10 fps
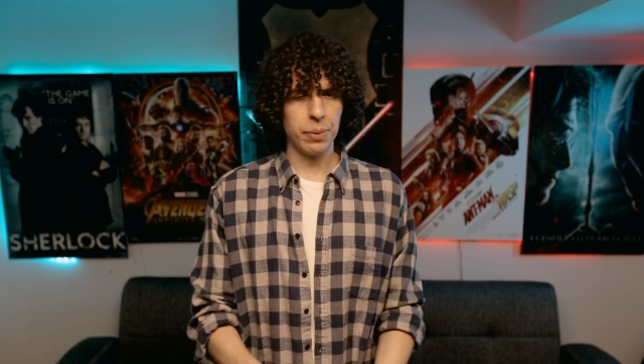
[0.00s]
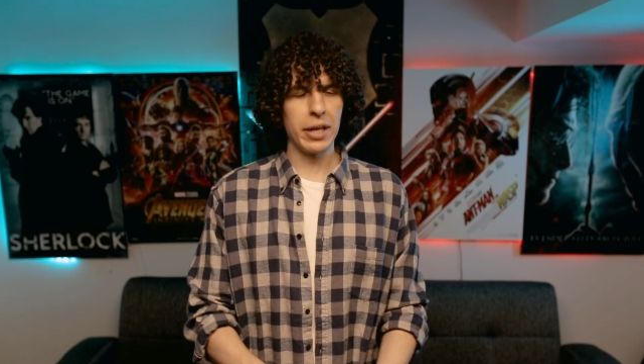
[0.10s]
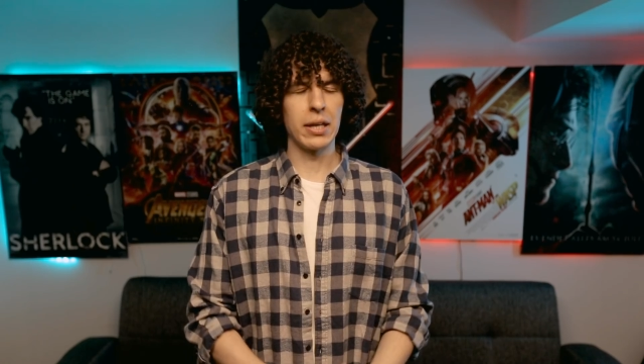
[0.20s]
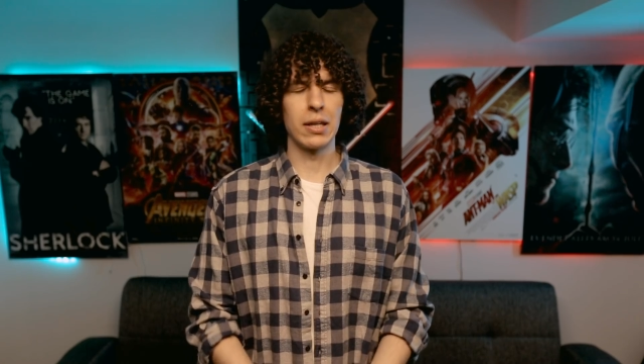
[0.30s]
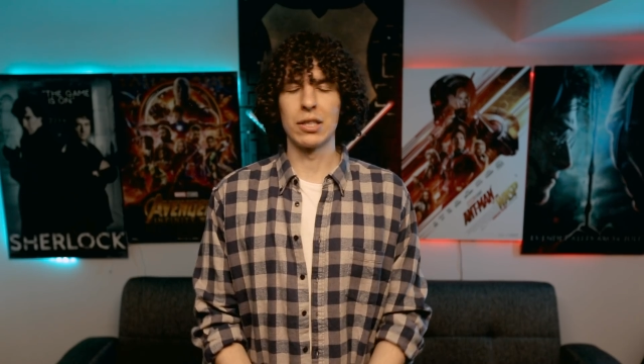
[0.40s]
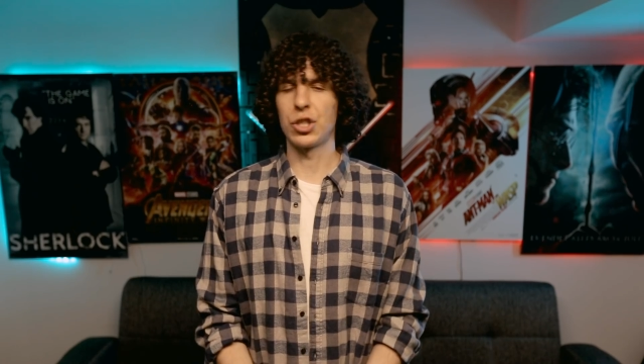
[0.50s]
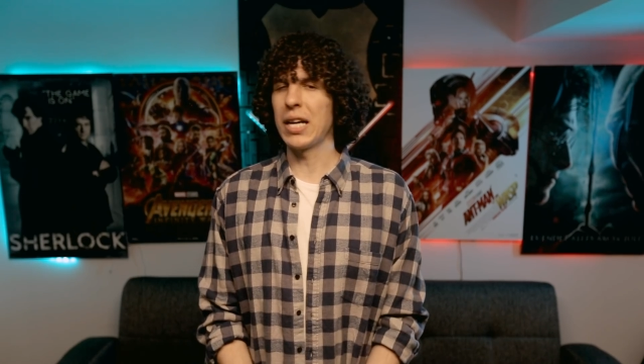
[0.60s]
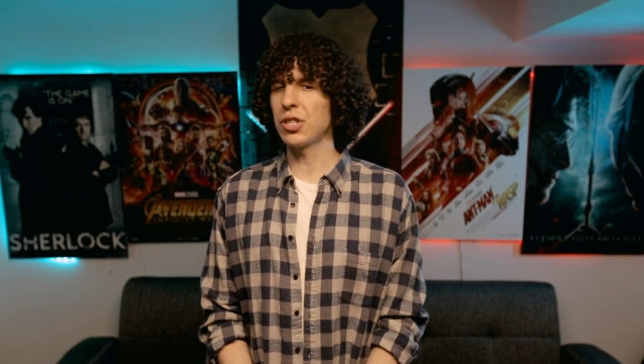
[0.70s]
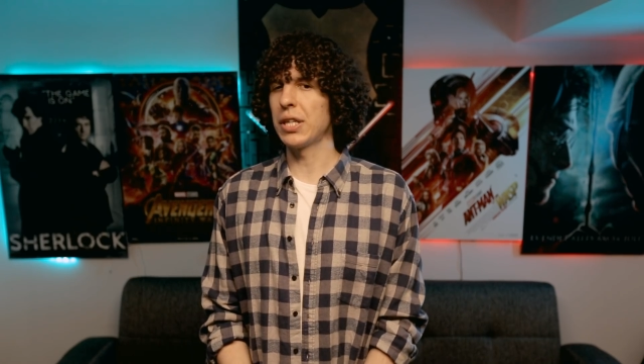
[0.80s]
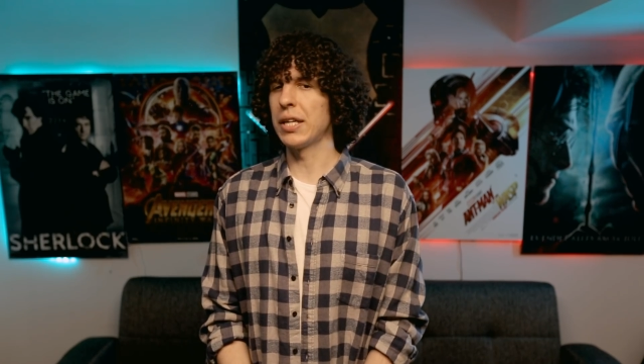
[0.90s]
die bei ihrer
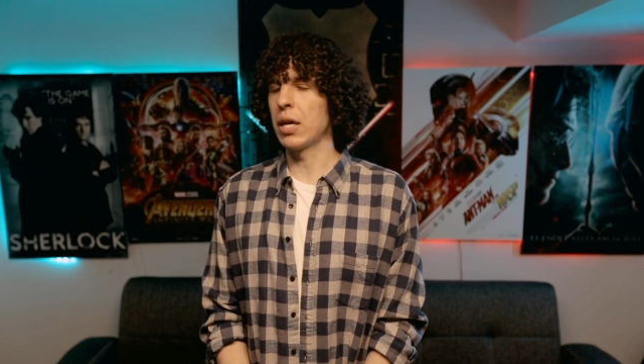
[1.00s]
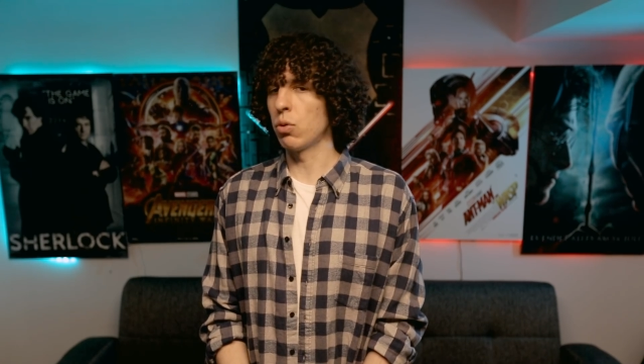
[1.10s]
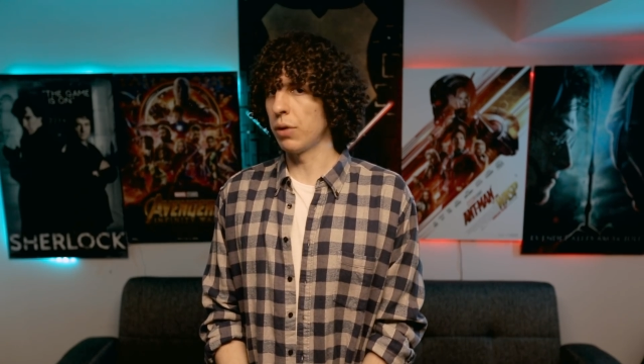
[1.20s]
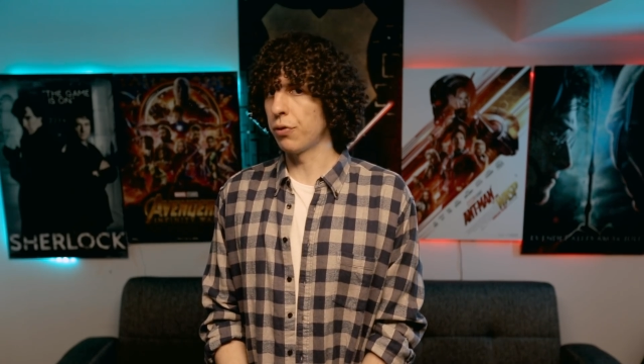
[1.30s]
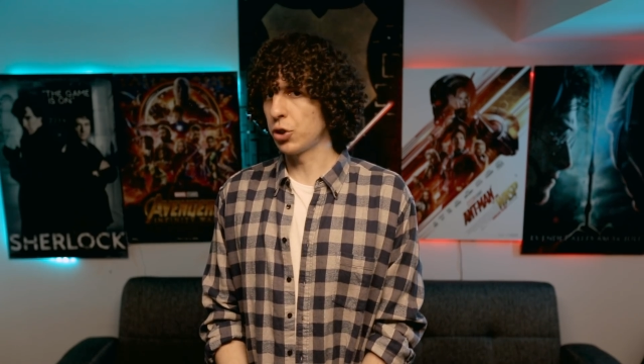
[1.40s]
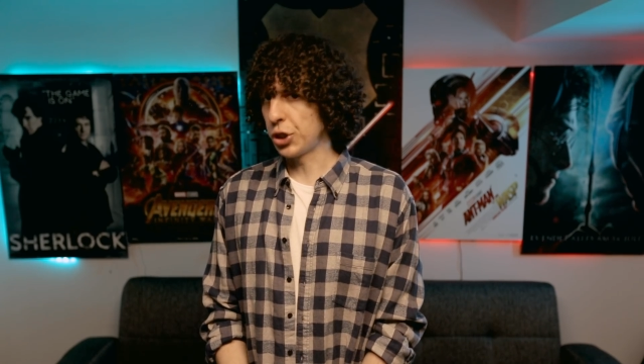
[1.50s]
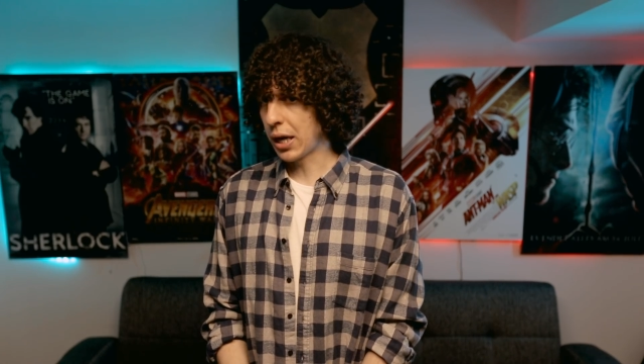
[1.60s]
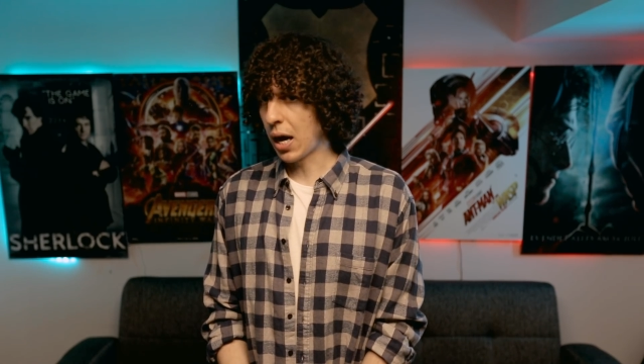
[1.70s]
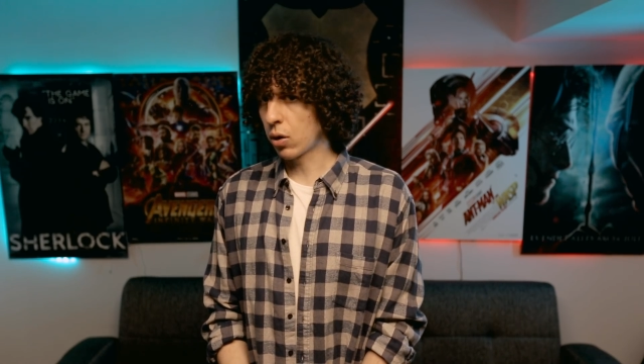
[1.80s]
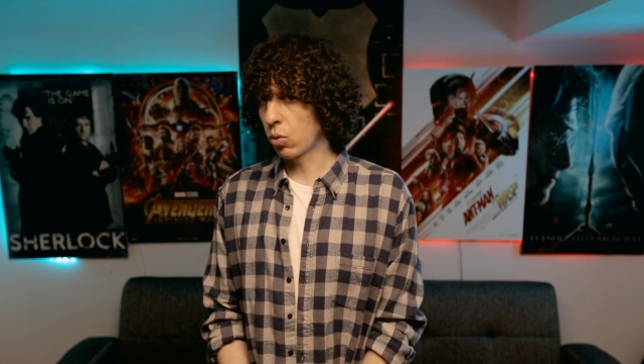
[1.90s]
Recherche in der Uni von
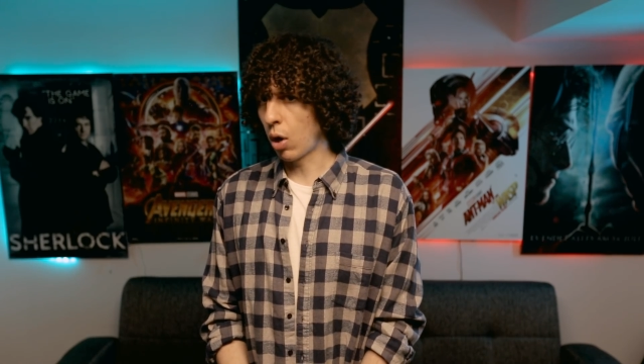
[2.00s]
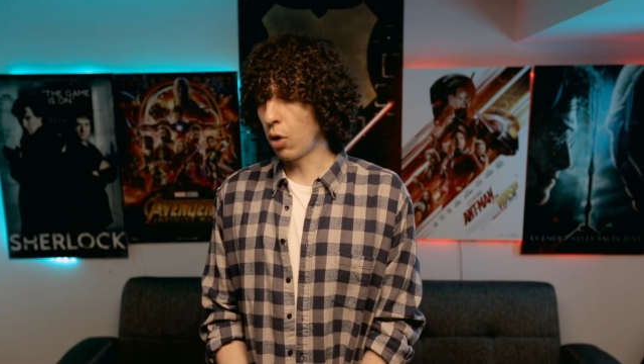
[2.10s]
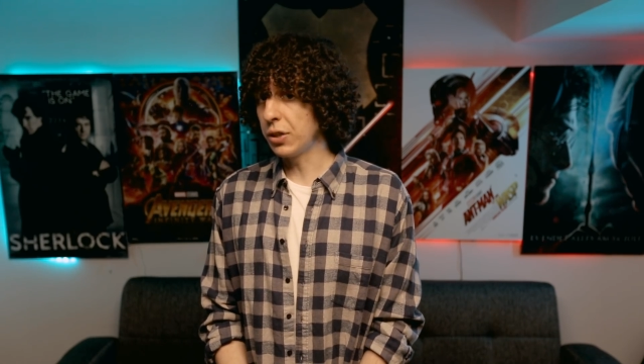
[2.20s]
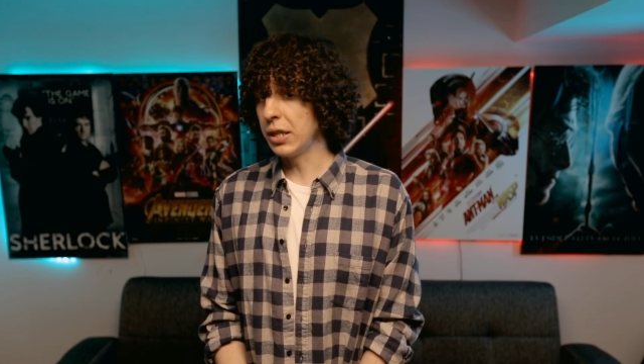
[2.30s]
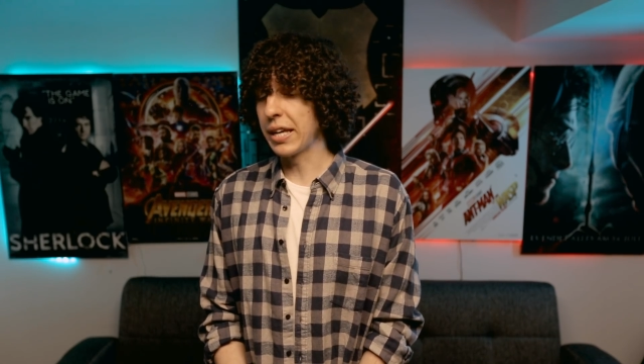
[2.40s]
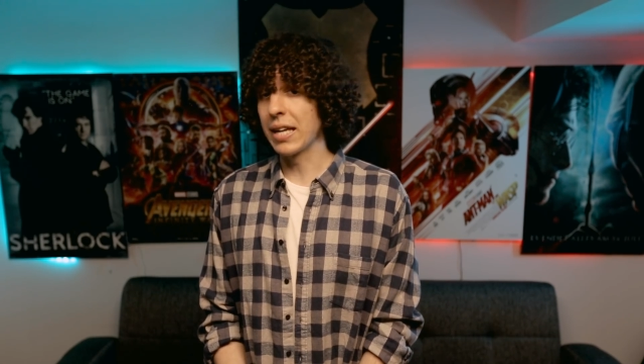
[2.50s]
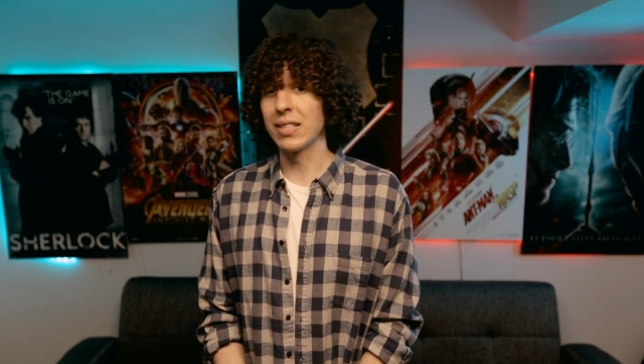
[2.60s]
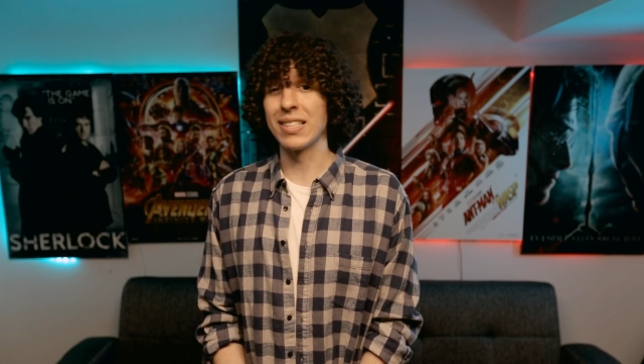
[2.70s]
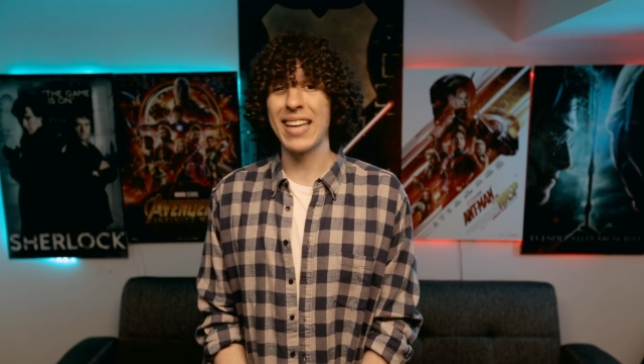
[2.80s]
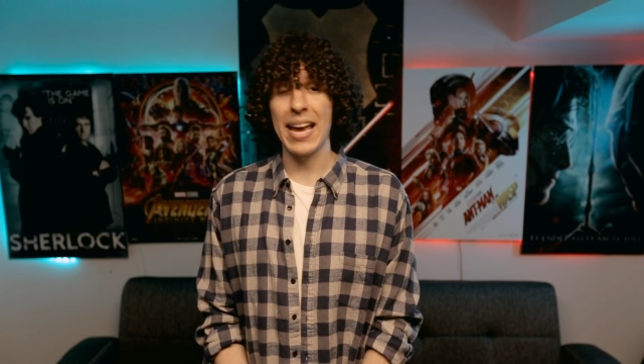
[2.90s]
Chicago auf die
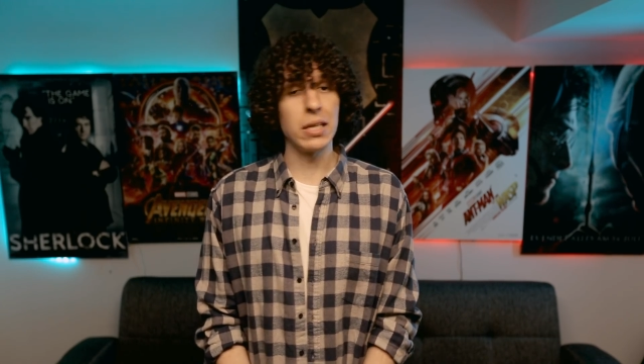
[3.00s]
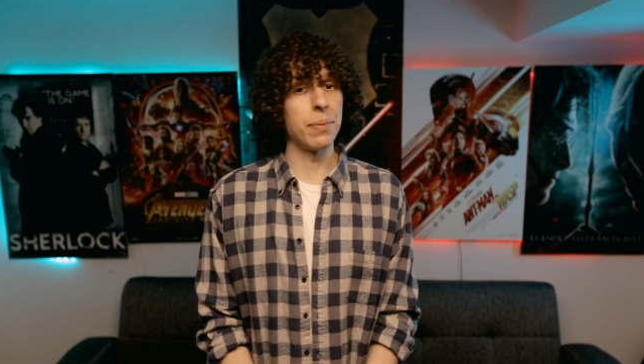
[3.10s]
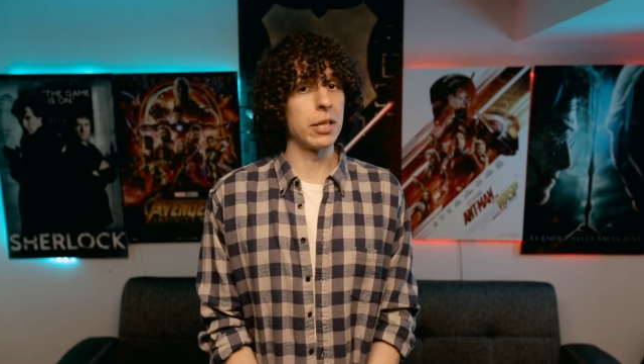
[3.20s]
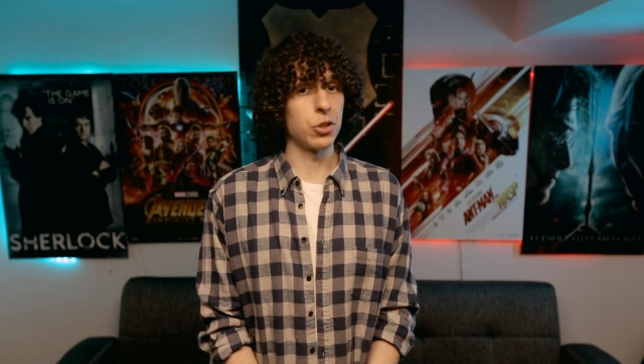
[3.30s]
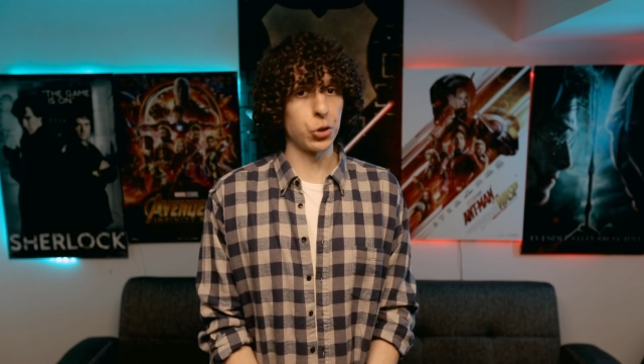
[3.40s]
Legende des Candyman